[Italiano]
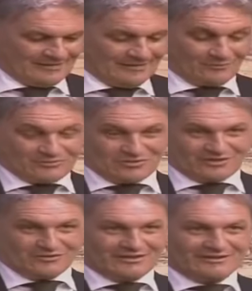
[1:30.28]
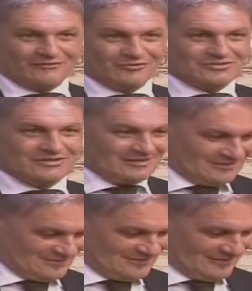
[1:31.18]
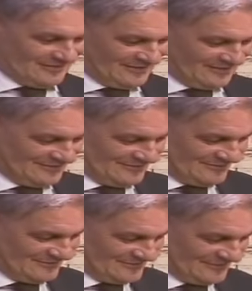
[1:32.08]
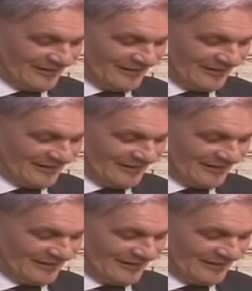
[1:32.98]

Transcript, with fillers: Questo credo che i tifosi eh, te, te ne